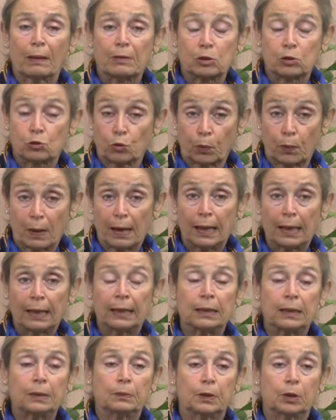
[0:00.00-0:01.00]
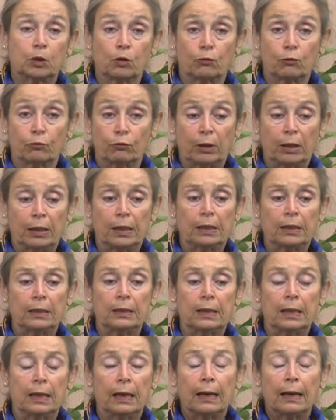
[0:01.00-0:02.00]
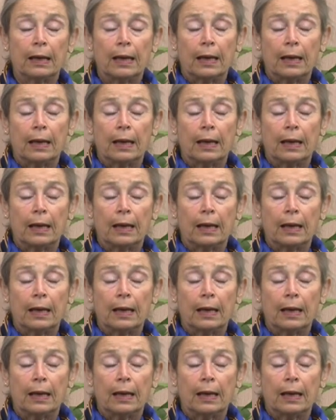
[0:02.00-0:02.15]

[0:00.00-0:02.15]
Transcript: Stopani per convegne,